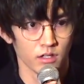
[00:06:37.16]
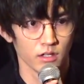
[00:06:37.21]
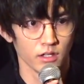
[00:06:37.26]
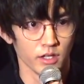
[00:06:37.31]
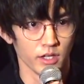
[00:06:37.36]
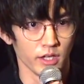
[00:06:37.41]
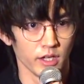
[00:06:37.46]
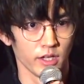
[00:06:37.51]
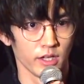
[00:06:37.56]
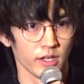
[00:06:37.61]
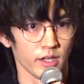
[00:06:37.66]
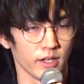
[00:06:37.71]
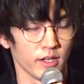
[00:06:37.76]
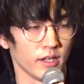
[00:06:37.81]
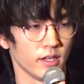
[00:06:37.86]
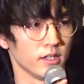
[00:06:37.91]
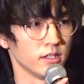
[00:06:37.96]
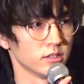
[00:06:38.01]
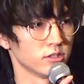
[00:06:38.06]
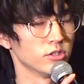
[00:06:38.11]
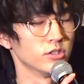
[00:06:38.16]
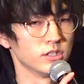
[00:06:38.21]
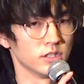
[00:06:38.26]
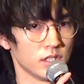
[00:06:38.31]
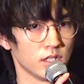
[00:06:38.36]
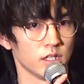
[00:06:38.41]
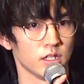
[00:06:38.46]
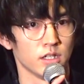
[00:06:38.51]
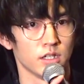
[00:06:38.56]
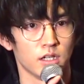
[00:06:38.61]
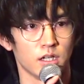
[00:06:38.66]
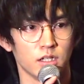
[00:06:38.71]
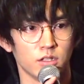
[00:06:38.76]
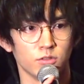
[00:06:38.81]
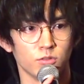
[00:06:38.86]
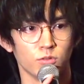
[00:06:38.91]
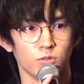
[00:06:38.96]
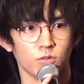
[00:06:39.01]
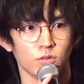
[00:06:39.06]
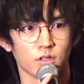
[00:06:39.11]
そうですね、
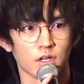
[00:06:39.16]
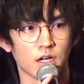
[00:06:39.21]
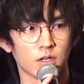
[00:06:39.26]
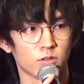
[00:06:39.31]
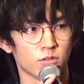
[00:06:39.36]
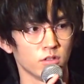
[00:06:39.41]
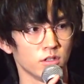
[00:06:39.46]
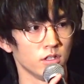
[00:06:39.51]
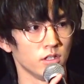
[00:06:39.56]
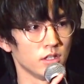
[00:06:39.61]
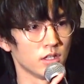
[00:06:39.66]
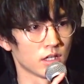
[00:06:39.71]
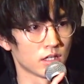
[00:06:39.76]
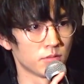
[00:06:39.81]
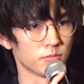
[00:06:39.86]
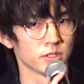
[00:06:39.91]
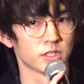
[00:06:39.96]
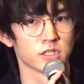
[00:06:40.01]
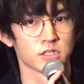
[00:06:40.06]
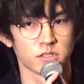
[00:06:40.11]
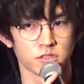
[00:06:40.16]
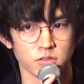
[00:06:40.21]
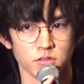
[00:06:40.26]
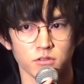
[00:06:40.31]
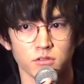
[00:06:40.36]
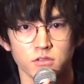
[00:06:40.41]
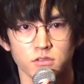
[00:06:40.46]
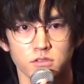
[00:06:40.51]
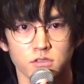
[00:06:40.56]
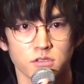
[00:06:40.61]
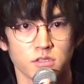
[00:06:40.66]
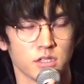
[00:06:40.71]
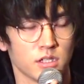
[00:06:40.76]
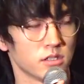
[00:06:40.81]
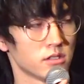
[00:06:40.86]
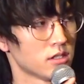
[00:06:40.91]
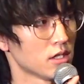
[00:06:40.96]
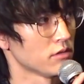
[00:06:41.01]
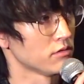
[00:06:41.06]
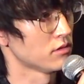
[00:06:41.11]
かっこいい仲間たちと、そし
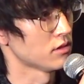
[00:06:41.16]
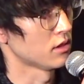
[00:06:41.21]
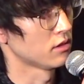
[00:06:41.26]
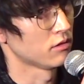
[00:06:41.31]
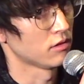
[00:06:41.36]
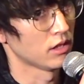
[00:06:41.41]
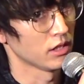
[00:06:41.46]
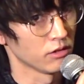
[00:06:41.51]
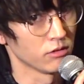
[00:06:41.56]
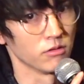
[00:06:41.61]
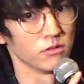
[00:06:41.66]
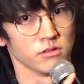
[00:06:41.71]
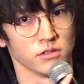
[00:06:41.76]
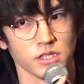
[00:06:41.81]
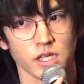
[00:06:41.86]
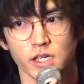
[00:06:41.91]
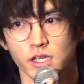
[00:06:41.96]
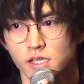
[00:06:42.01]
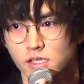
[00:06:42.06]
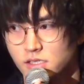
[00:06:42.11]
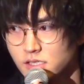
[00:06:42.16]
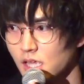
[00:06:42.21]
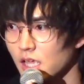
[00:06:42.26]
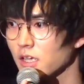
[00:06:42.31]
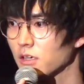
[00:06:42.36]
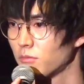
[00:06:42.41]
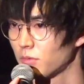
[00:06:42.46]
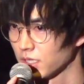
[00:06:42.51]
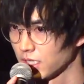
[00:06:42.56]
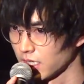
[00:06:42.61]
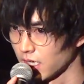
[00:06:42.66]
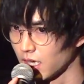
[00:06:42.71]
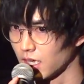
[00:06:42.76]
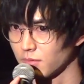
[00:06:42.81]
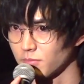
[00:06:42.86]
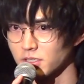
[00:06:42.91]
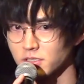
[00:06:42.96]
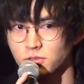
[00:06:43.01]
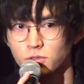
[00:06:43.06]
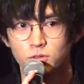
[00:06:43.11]
てスタッフさんの愛をぜひ最後まで
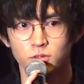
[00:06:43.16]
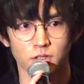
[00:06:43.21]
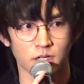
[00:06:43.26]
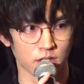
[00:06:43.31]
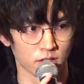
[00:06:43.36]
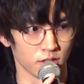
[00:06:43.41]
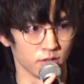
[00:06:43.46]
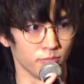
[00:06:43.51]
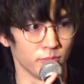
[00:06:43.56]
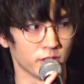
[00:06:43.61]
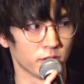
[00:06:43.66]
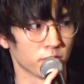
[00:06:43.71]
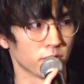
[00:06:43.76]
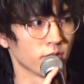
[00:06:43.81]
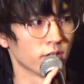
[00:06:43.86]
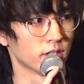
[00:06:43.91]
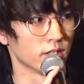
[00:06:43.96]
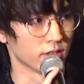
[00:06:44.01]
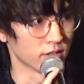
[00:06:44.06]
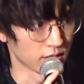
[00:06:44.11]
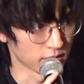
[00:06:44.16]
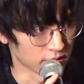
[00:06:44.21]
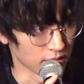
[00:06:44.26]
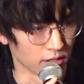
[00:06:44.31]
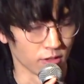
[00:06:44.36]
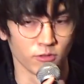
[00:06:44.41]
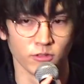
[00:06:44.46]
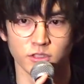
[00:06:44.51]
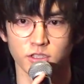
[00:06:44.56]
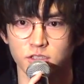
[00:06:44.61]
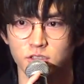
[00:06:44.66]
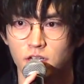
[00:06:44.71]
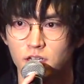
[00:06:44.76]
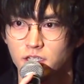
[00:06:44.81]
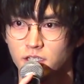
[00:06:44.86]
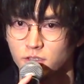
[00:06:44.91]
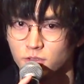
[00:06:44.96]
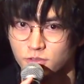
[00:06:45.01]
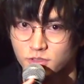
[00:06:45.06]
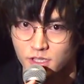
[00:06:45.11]
余すことなく見届けてください。本日はあ
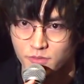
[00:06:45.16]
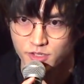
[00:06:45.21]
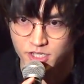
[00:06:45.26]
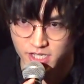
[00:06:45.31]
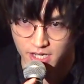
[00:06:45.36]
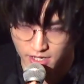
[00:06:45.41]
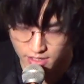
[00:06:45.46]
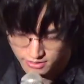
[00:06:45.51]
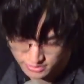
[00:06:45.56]
りがとうございました。